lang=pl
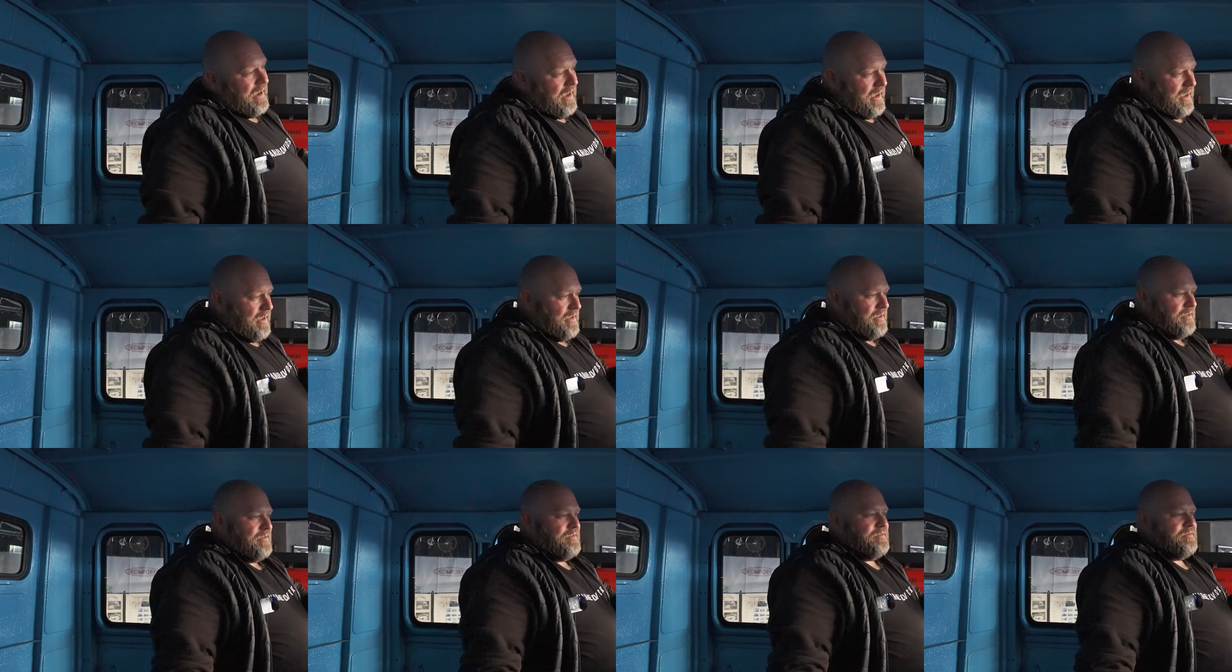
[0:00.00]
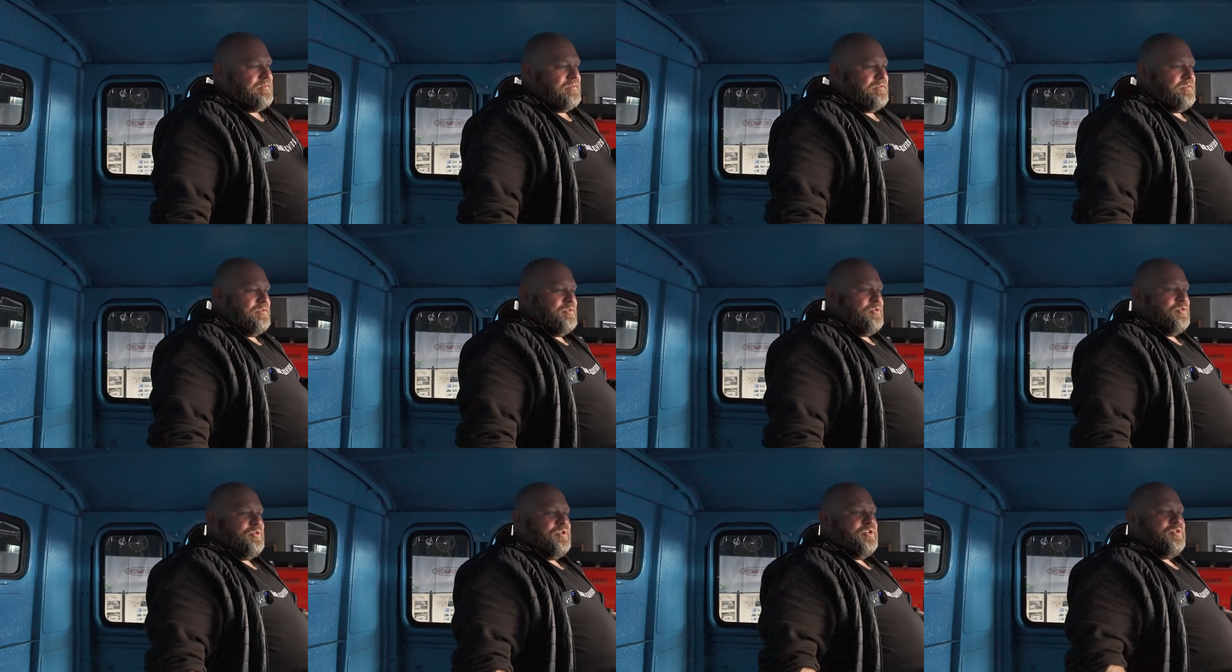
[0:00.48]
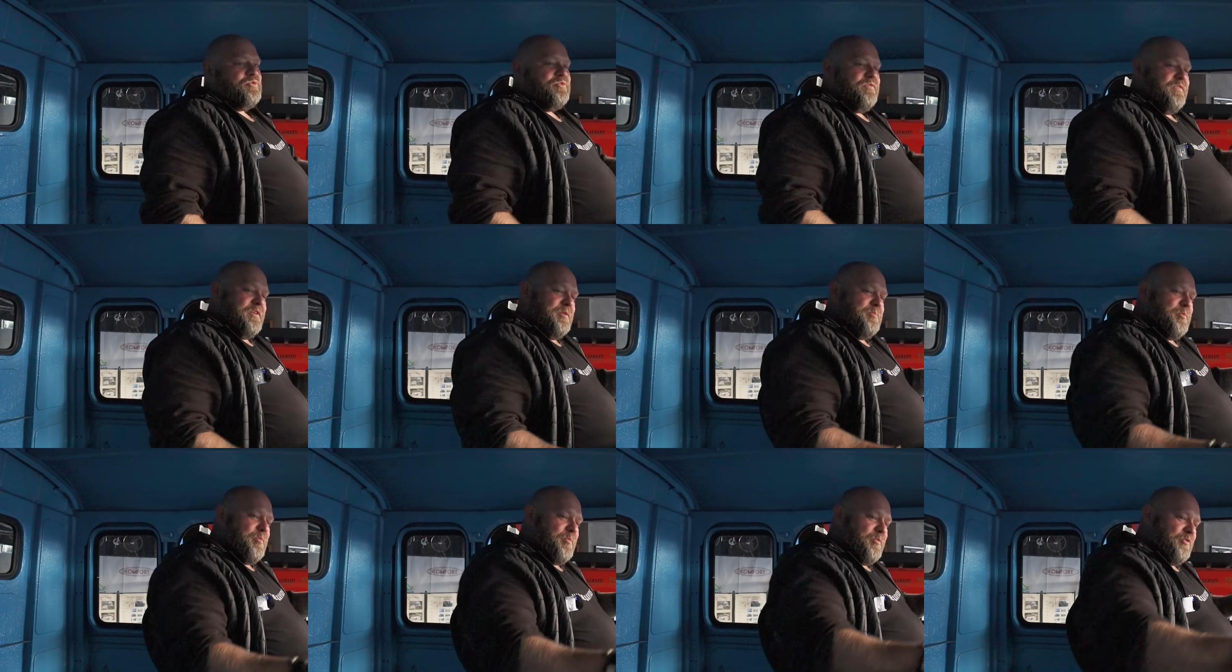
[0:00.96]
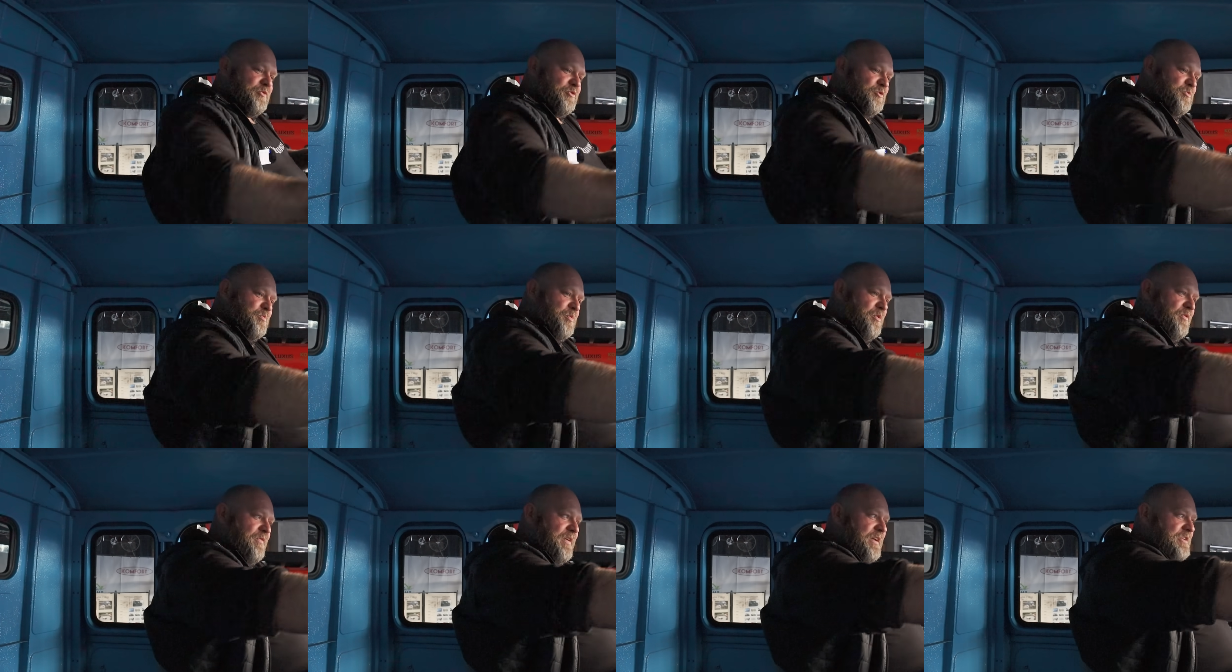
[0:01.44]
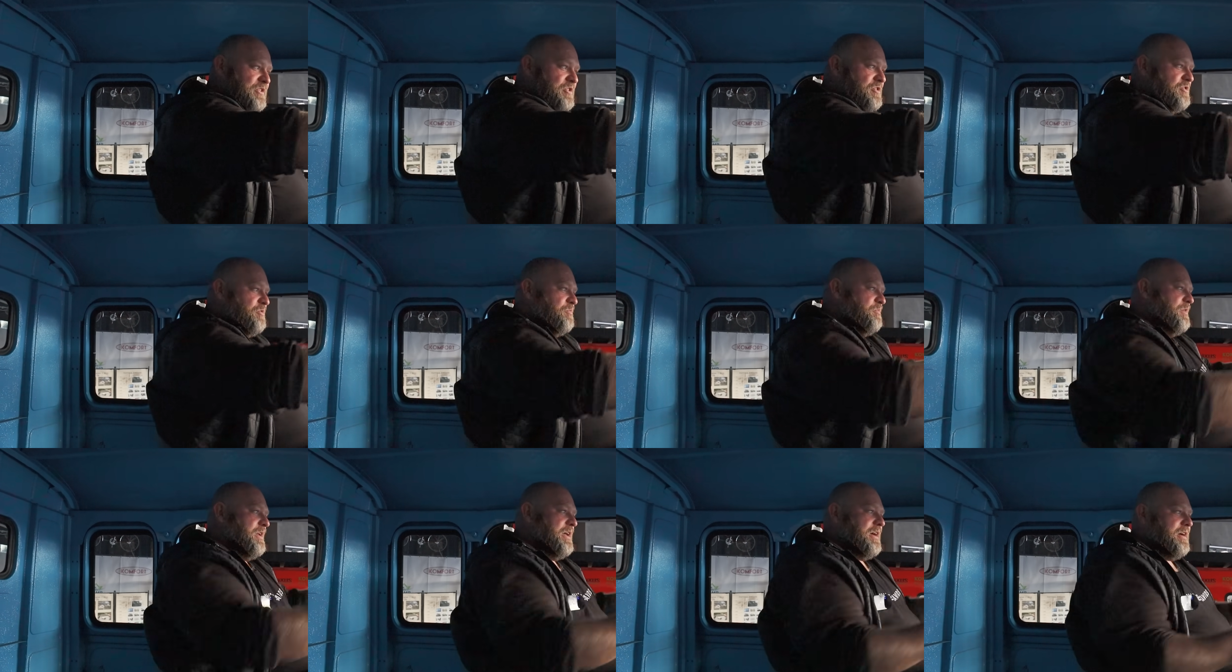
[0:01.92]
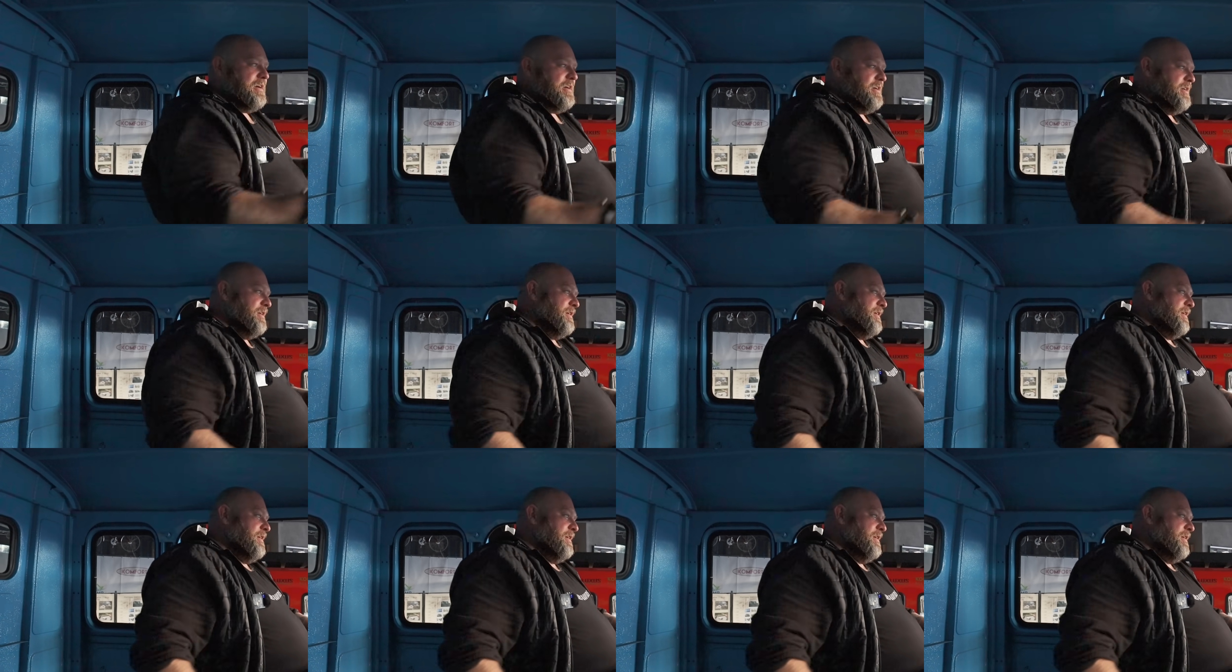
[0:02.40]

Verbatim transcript: a drugi człowiek po prostu prowadzi tą blachę.